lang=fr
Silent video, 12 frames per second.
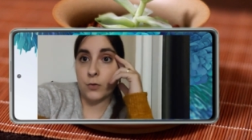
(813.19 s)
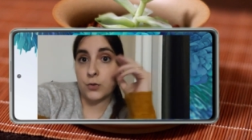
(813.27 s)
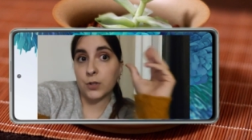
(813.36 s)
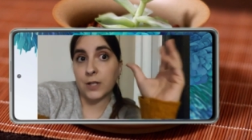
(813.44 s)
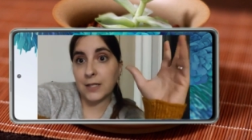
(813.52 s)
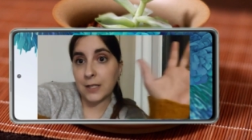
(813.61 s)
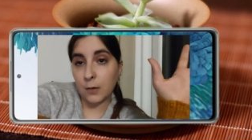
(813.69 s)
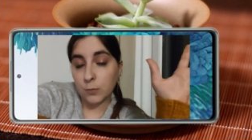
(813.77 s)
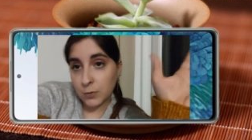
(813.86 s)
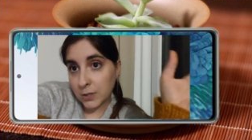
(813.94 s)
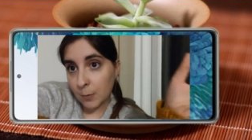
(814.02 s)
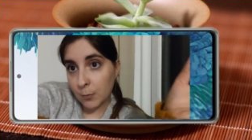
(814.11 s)
Le jury, ça,
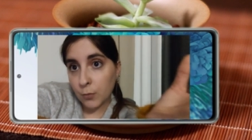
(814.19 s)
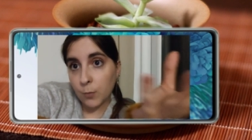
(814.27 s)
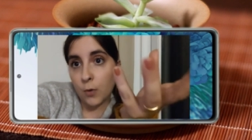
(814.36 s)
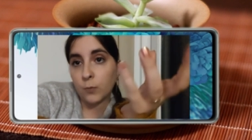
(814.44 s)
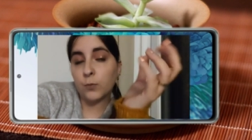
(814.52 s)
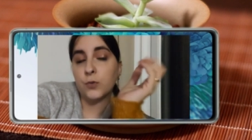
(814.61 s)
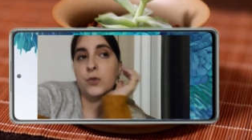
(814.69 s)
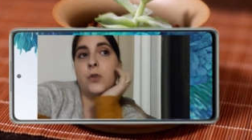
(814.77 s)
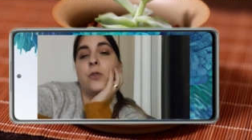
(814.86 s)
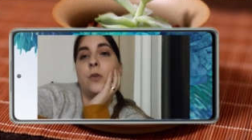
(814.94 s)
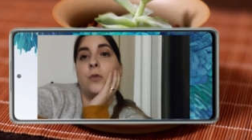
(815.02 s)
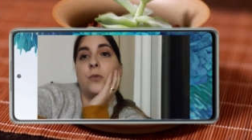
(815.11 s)
ça peut prendre plus de
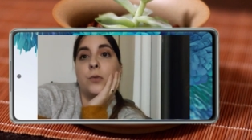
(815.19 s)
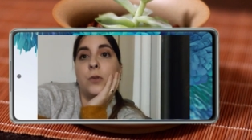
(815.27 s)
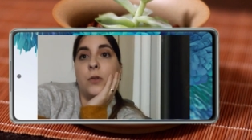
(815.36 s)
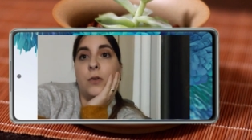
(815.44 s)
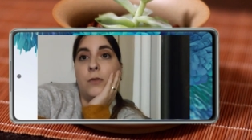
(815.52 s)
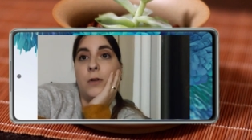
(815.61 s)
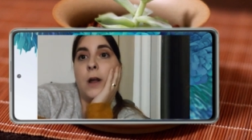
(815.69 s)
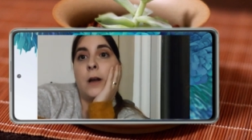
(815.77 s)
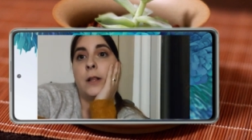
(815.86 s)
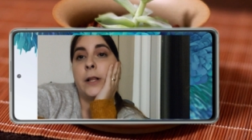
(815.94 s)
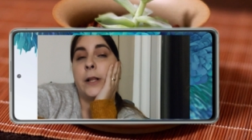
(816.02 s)
temps, donc voilà.